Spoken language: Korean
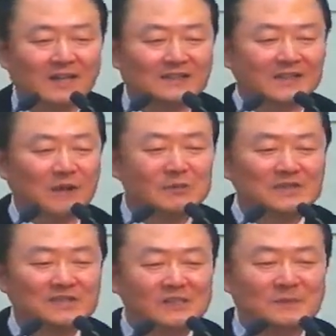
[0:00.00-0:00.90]

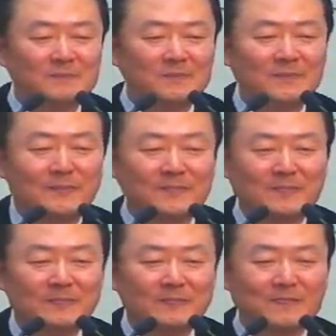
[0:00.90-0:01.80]
다윗이
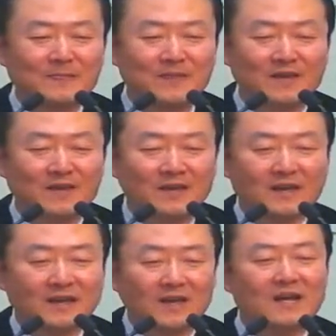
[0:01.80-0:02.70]

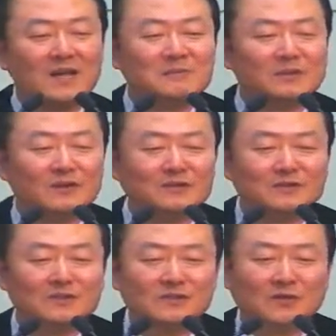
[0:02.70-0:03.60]
하나님의
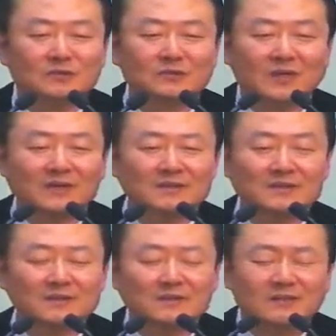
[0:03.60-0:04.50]
성전을
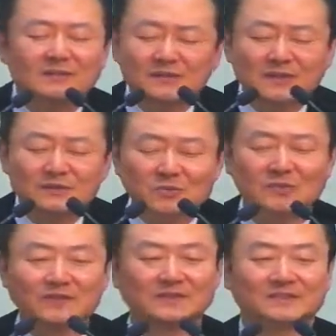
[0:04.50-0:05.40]
건축하기를 그렇게
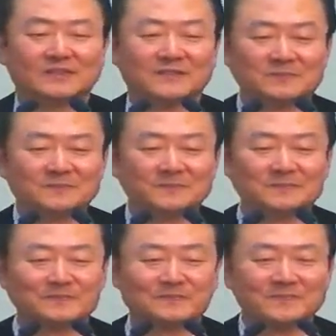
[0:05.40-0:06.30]
소원했어요.
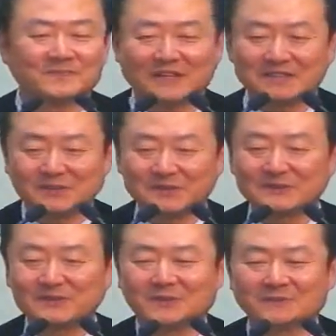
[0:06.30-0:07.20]
자기 손으로.